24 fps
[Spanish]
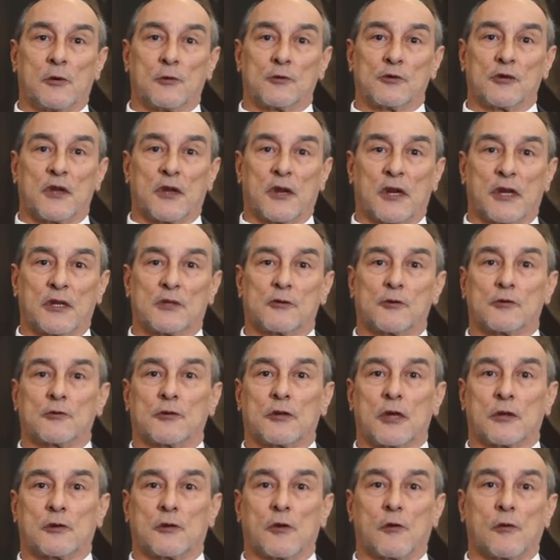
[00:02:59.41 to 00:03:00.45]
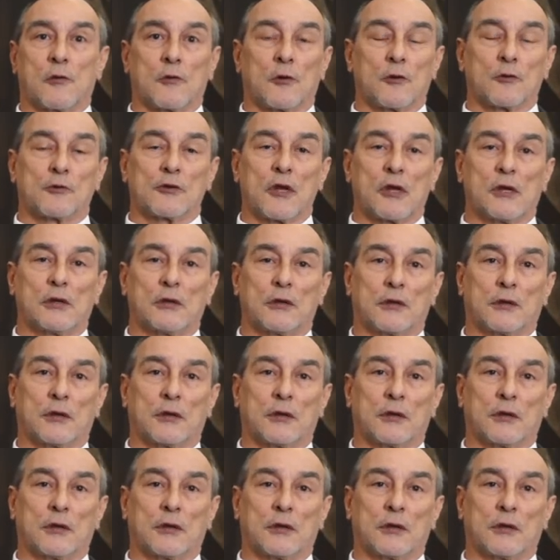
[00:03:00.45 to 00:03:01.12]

los derechos de todos los,